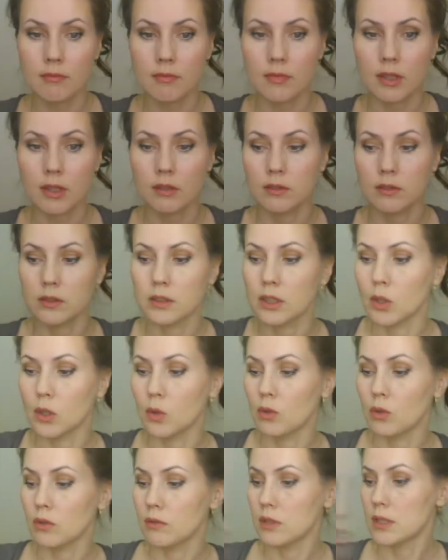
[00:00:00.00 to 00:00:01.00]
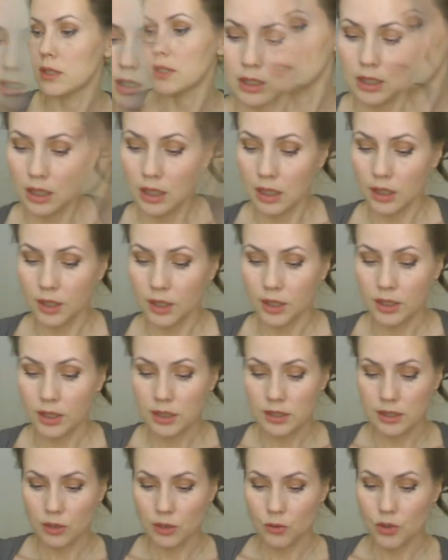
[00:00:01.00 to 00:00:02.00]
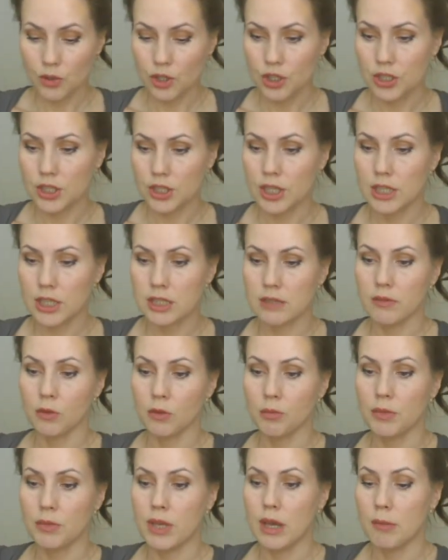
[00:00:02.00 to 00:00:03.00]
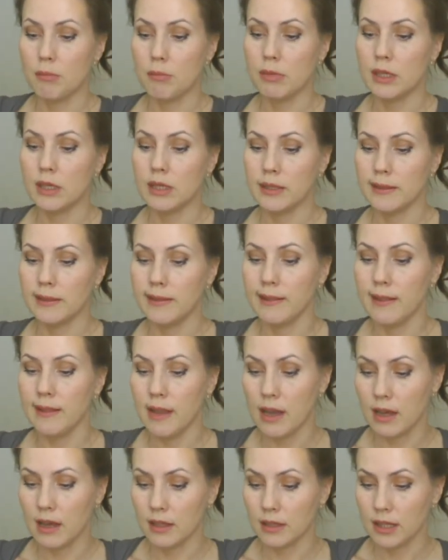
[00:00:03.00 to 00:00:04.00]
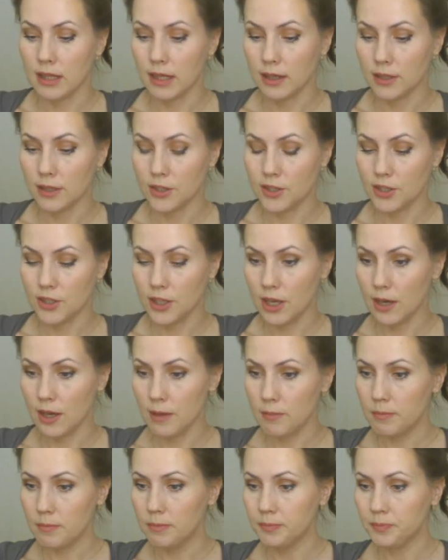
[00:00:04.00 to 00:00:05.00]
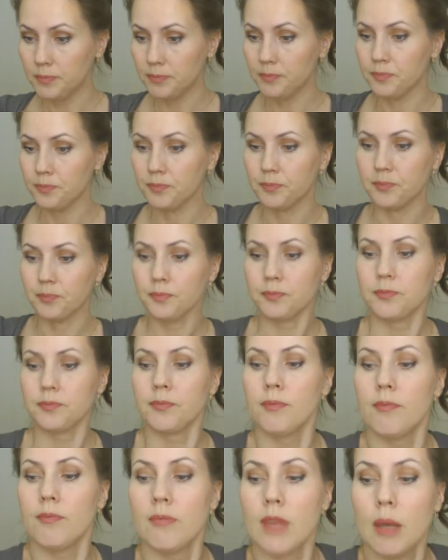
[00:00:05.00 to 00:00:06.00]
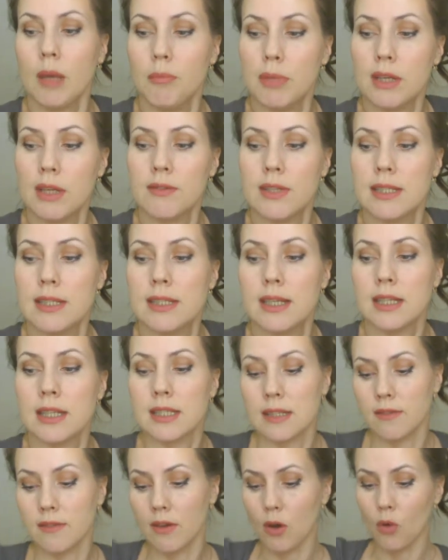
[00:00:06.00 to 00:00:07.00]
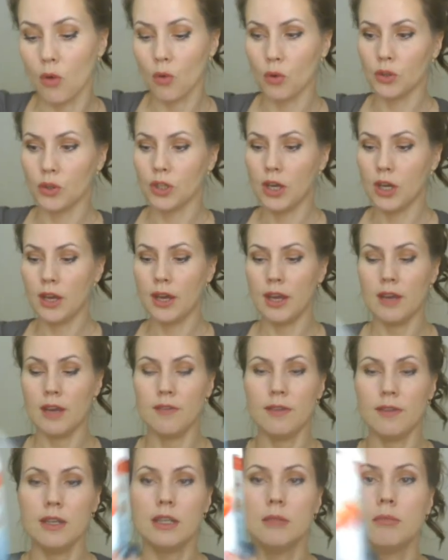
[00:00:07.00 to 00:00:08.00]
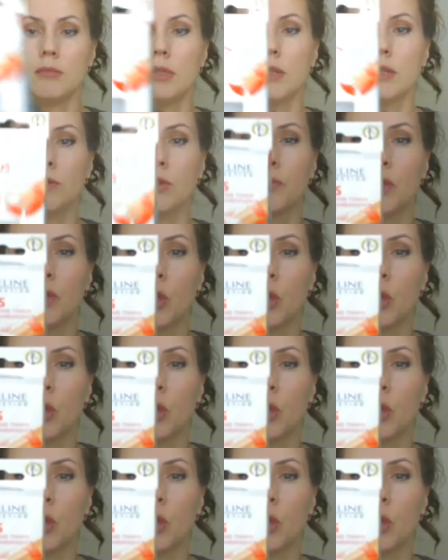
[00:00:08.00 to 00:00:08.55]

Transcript: Вот такой вот цвет. И следующие средства у меня были для ногтей. Первое средство от Эвелин было вот в